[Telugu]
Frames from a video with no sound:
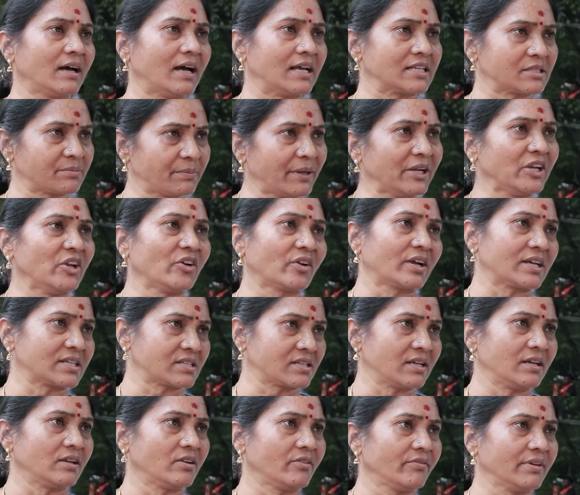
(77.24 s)
హస్బెండ్ యొక్క
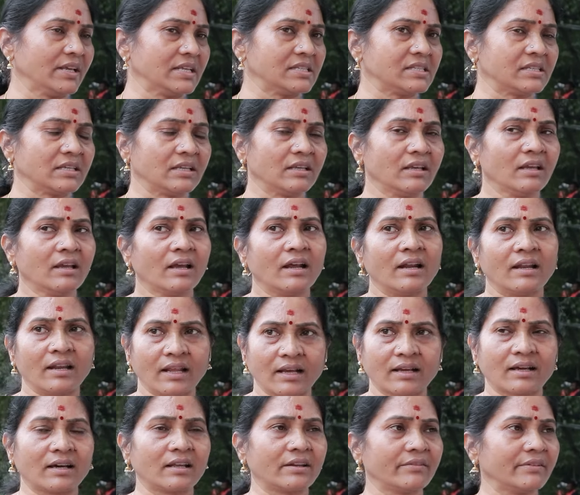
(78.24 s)
షర్ట్ వేసి
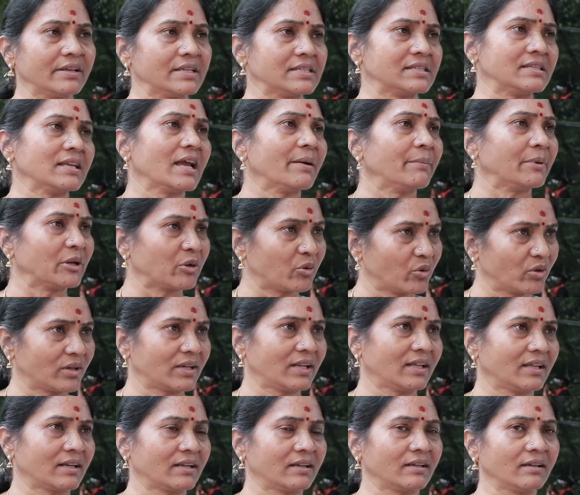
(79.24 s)
నెక్కర్ వేసి ఆమెను
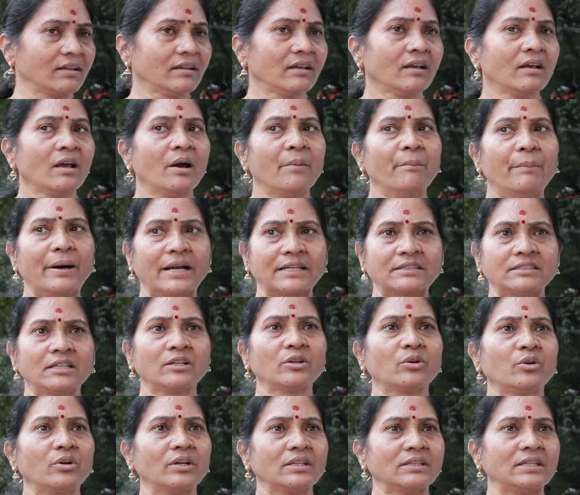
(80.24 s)
కొట్టారని
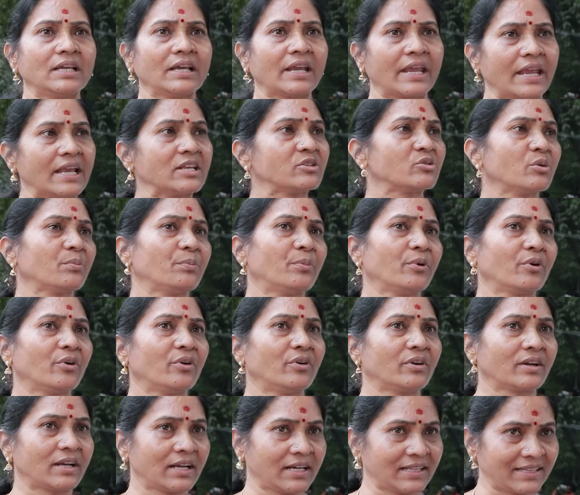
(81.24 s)
భర్తను కొడితే కేసు
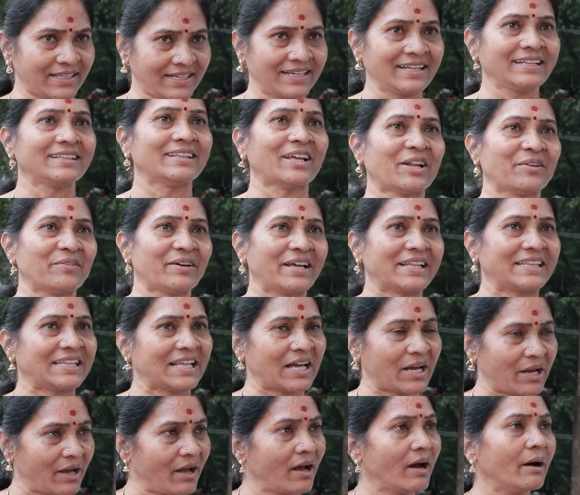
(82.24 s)
ఒప్పుకోవట్లేదని తర్వాత
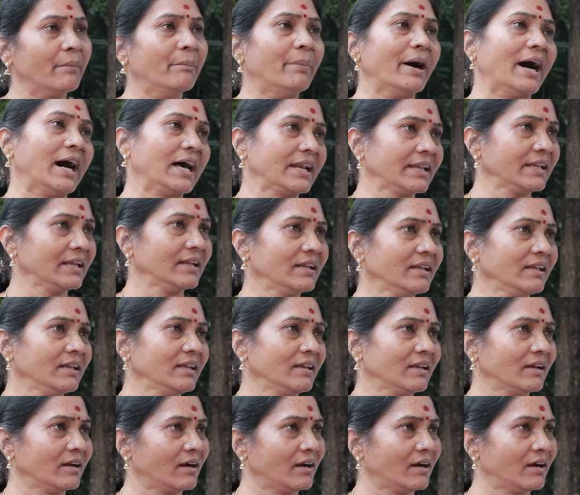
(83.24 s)
భార్యని